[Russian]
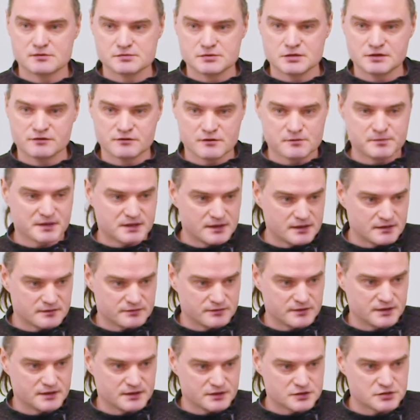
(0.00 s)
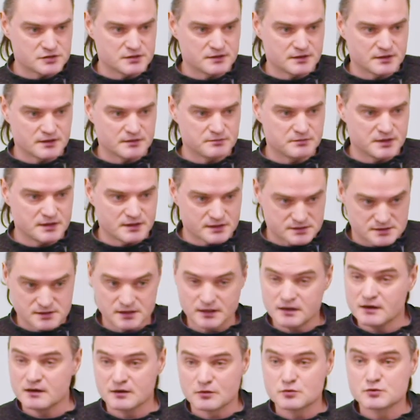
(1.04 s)
вообще выпадают выигрышные комбинации.
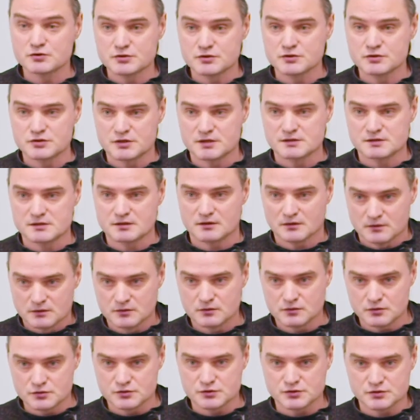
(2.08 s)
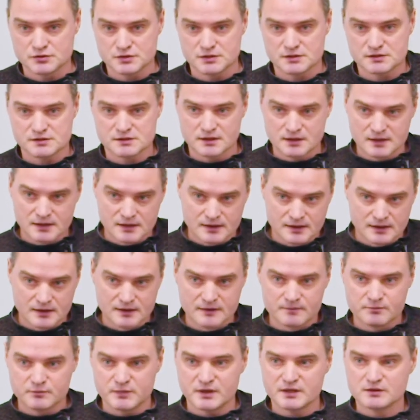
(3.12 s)
Реально очень часто, очень часто.
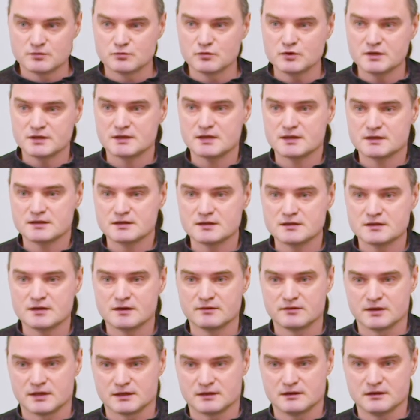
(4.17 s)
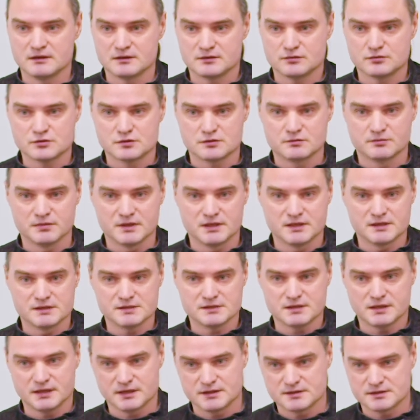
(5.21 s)
Поэтому их надо не давать, для того, чтобы было
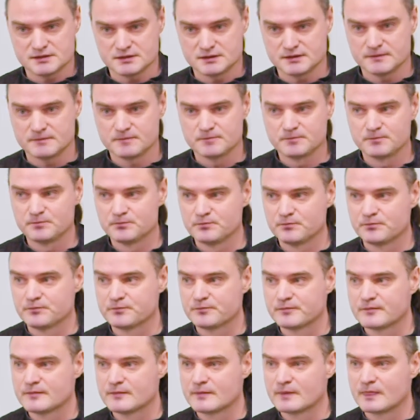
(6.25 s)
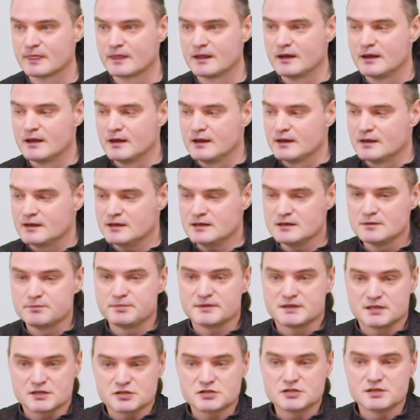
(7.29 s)
интереснее. И не
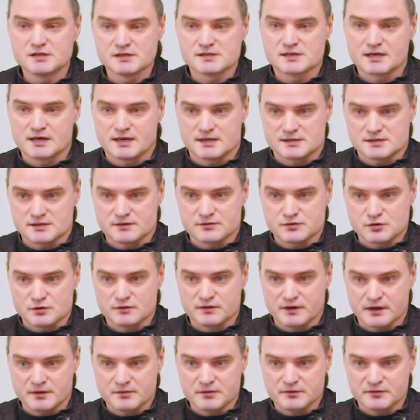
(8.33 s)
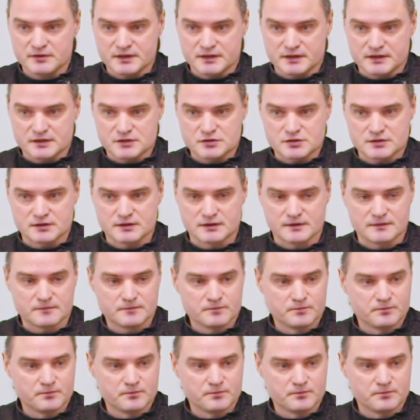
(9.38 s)
потрошилась касса все время выигрышная.